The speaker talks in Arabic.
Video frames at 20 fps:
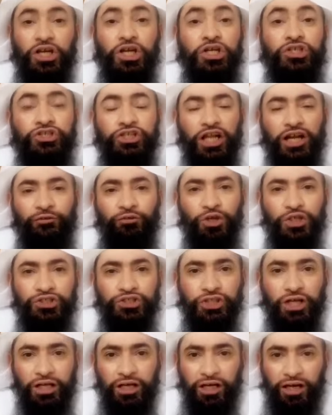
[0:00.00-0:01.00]
سلفنا
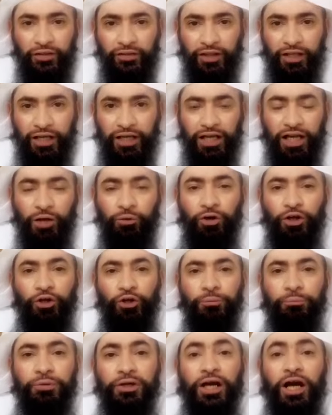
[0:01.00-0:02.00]
الصالح رضي الله
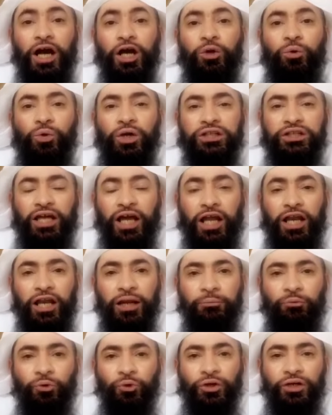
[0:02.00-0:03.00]
عنهم كانوا
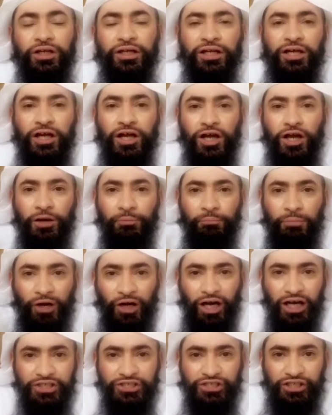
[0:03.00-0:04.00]
يتعلمون
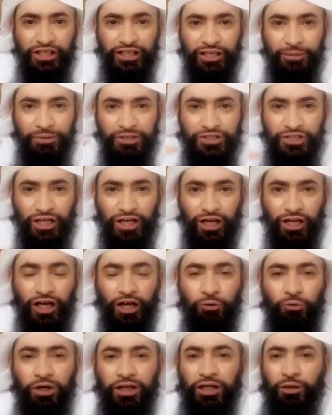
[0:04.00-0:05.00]
مغازي النبي صلى
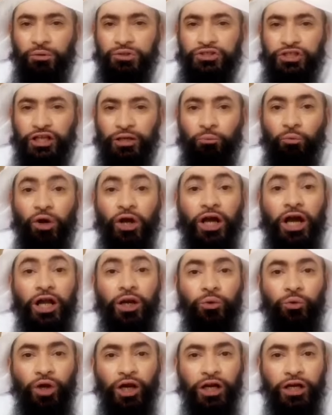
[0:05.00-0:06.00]
الله عليه وسلم
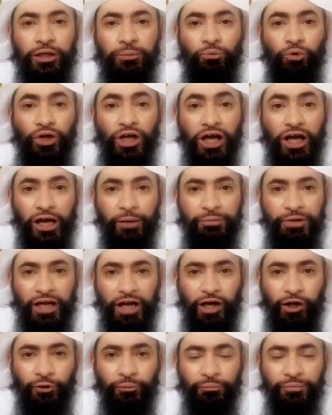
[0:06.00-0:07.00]
وكانوا يعلمونها
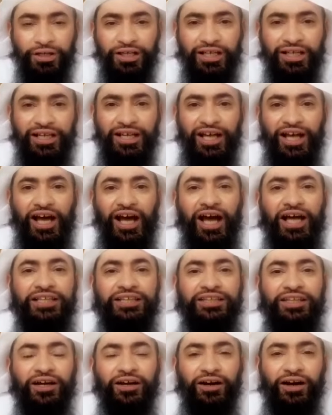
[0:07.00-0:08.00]
أبنائهم
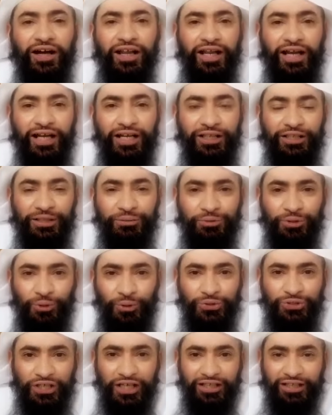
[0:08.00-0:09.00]
حتى قال علي بن
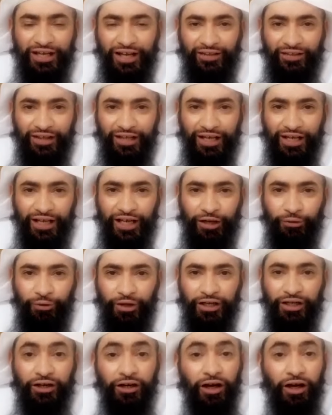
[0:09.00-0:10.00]
الحسين رضي الله
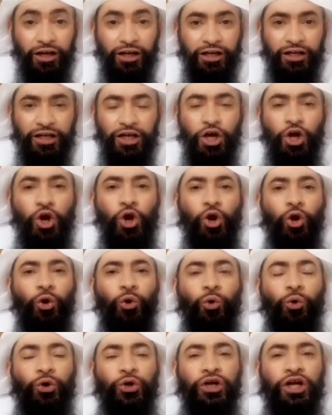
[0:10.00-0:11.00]
عنه قال
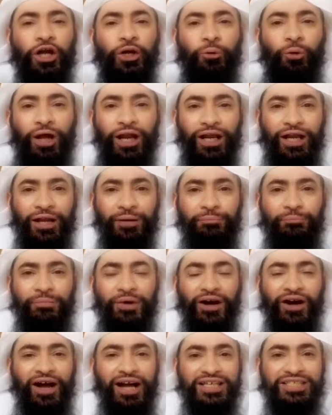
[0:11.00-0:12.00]
كنا نعلم
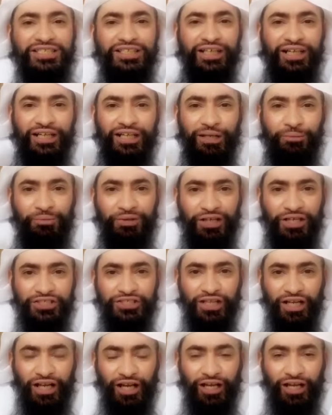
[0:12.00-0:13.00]
مغازي النبي
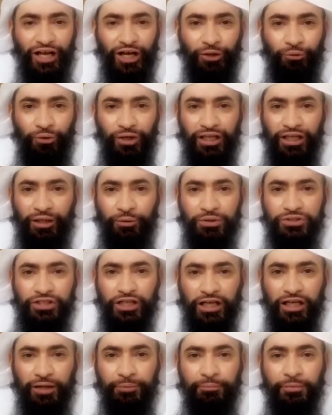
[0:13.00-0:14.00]
صلى الله عليه
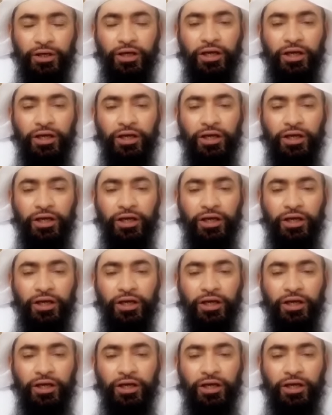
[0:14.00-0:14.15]
وسلم